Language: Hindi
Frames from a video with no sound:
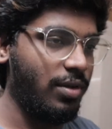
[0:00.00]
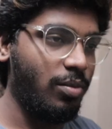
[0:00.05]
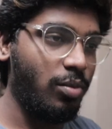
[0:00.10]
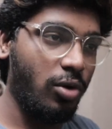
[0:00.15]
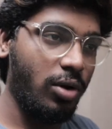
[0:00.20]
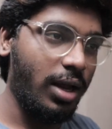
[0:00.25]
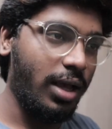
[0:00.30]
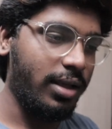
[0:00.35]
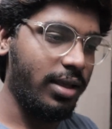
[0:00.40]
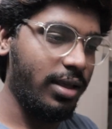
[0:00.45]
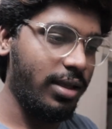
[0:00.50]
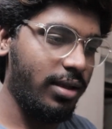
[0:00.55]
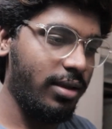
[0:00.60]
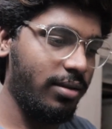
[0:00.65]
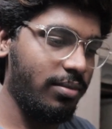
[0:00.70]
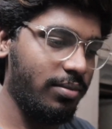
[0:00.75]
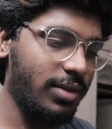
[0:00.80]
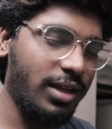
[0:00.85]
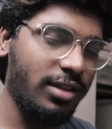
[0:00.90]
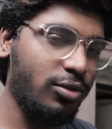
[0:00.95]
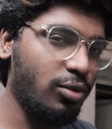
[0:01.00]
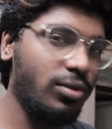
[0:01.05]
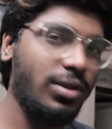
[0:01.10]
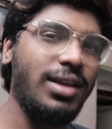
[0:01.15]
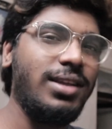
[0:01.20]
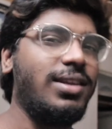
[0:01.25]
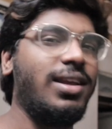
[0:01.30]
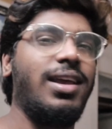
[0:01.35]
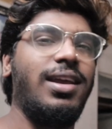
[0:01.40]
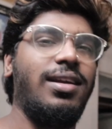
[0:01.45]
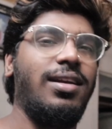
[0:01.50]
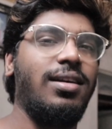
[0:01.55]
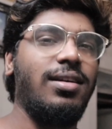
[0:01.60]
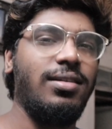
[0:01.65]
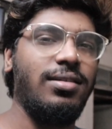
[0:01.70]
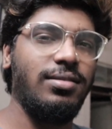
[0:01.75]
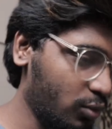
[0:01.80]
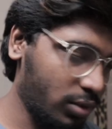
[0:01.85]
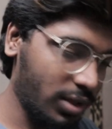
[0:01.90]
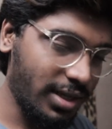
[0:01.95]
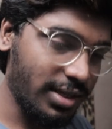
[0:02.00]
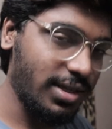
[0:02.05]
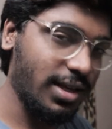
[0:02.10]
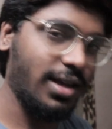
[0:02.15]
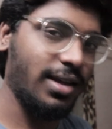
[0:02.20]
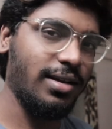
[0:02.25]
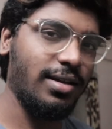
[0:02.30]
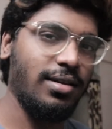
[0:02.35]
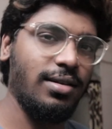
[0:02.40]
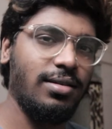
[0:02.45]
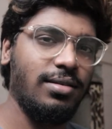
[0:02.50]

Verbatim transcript: फिर बोला कि नहीं तू नहीं जाएगा तू नहीं जाएगा